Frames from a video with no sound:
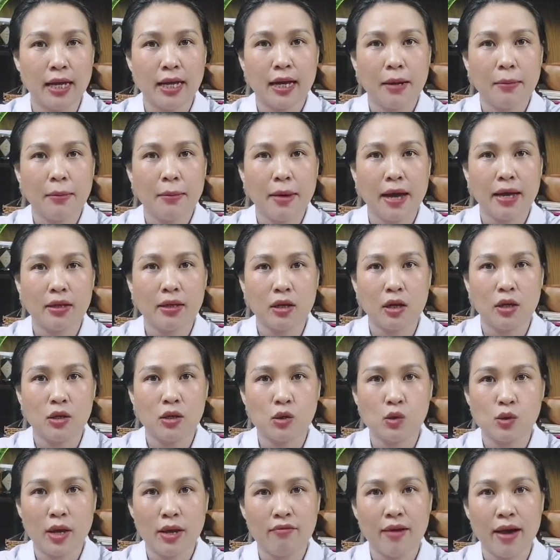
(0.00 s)
các bạn ờ,
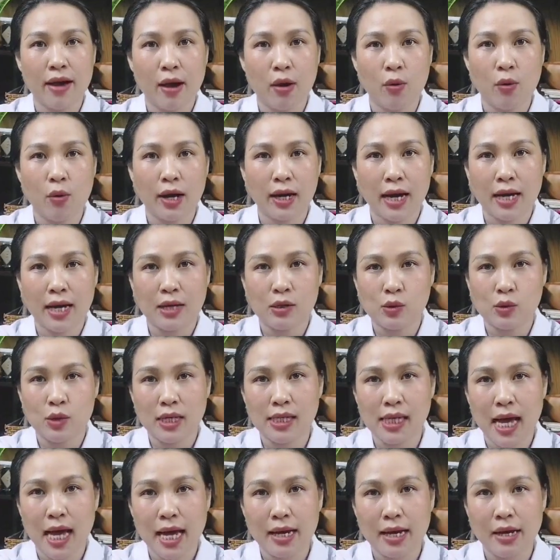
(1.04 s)
xoay vào hoặc là xoay
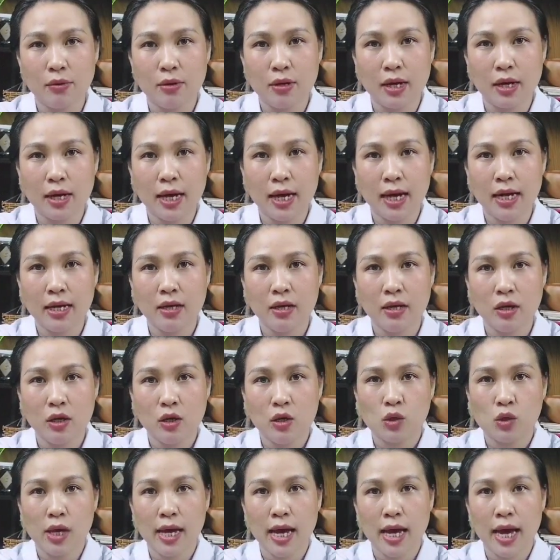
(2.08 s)
ra đều được hết
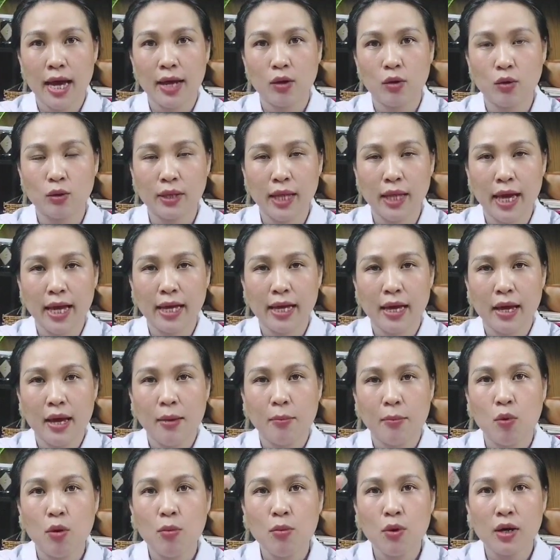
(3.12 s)
xoay hai cổ tay
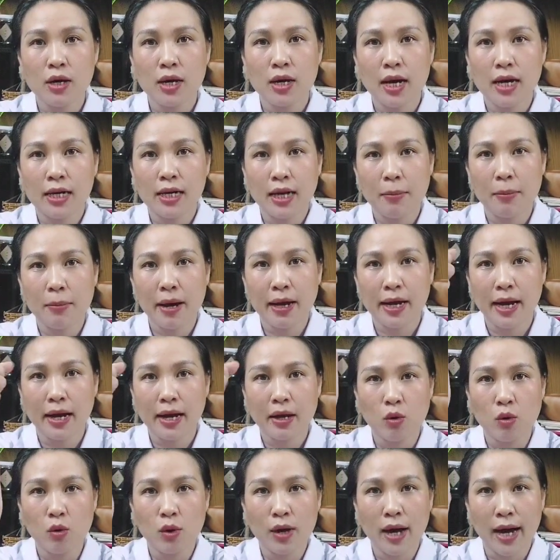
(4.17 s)
mỗi một lần các bạn hãy
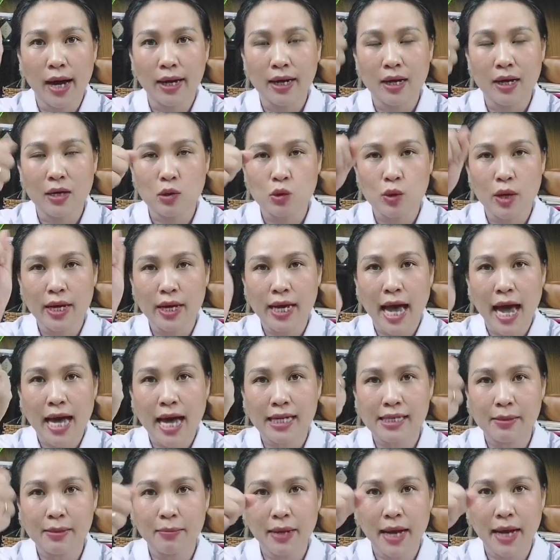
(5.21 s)
cố gắng là xoay
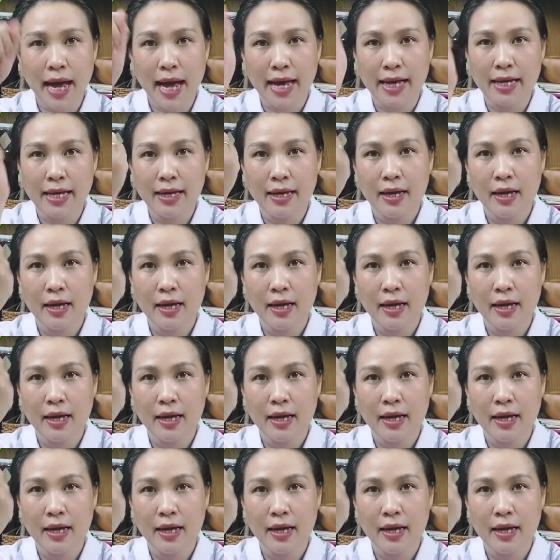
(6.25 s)
200 cái